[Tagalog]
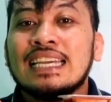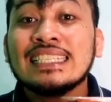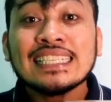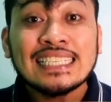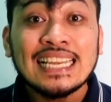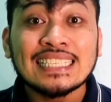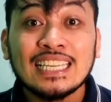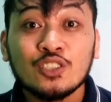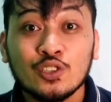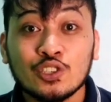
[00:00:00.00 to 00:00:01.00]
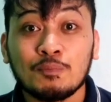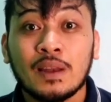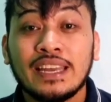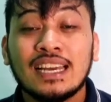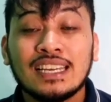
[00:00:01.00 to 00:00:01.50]
Isa sila sa
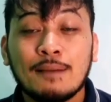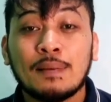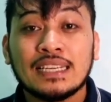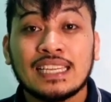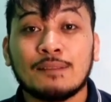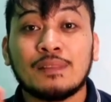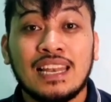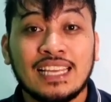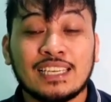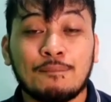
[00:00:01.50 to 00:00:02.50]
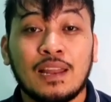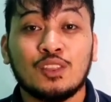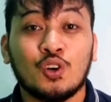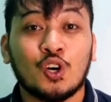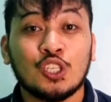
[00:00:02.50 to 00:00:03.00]
nagsusupply ng napakasarap na leche
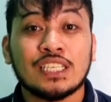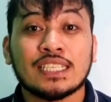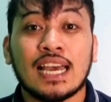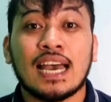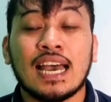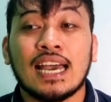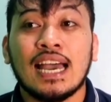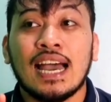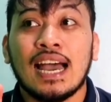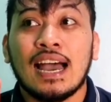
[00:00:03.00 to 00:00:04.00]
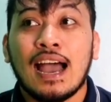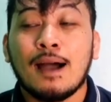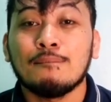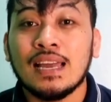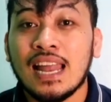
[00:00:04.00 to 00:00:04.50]
flan doon sa
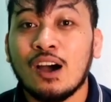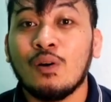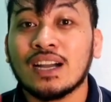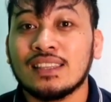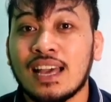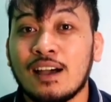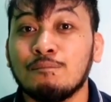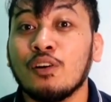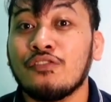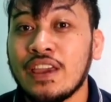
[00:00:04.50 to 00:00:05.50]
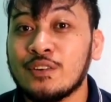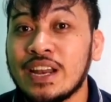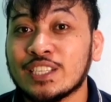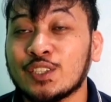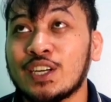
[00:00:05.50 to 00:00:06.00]
uh, malawak na buffet
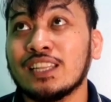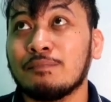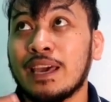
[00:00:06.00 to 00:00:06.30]
restaurant.